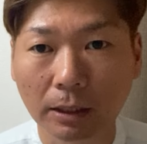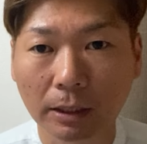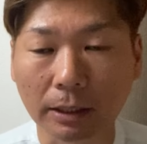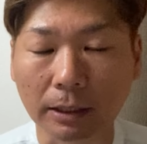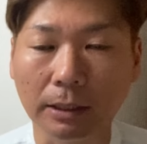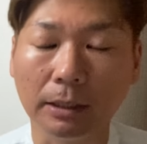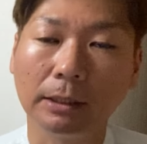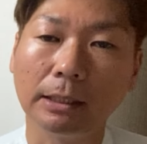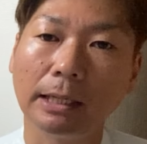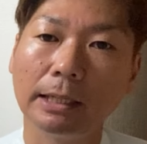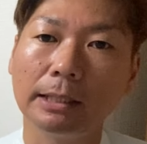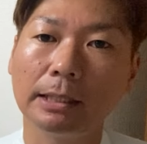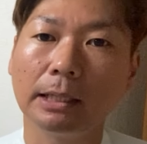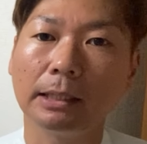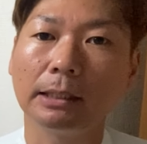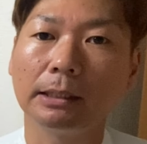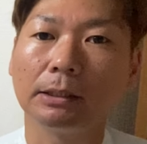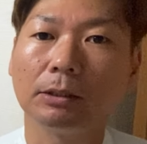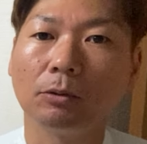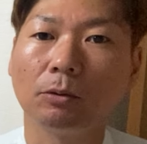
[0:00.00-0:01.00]
言いたいな
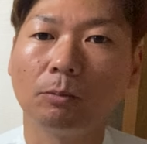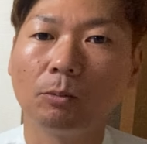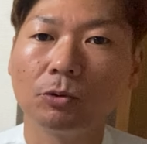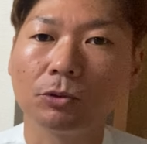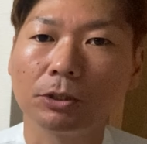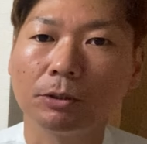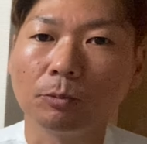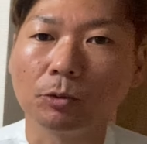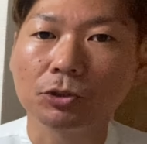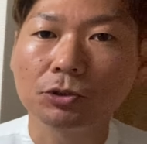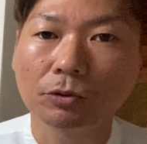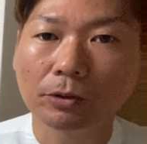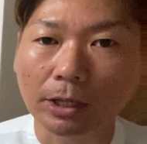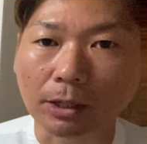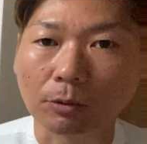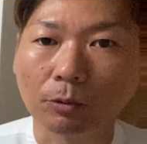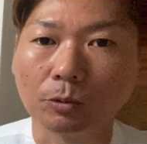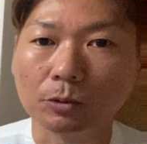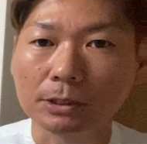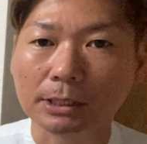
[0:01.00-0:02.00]
なんて思う気持ちを
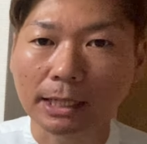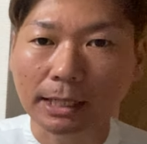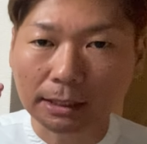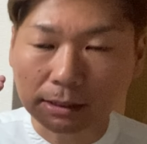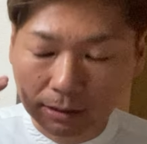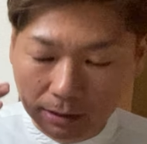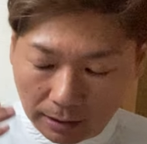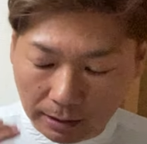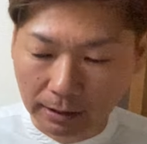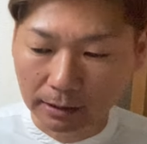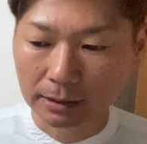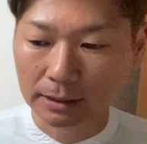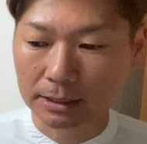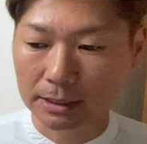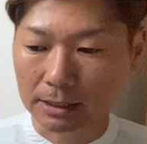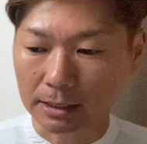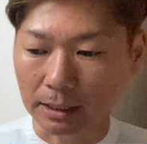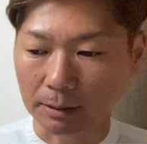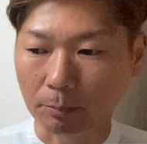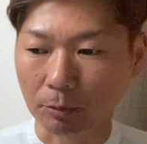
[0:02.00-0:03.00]
ね、抑えてね、
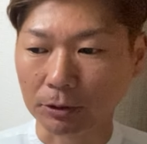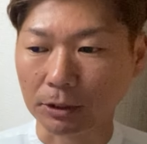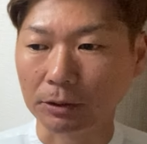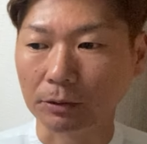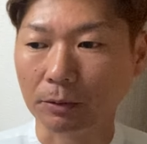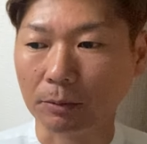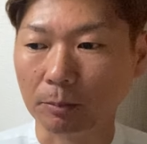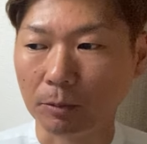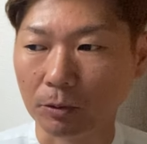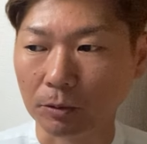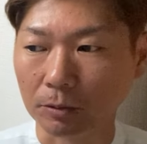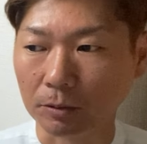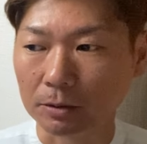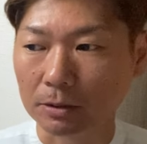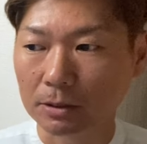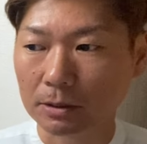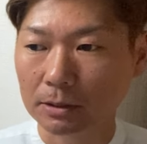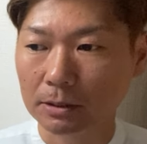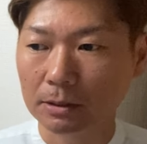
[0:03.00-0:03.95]
しっかりポテトをもう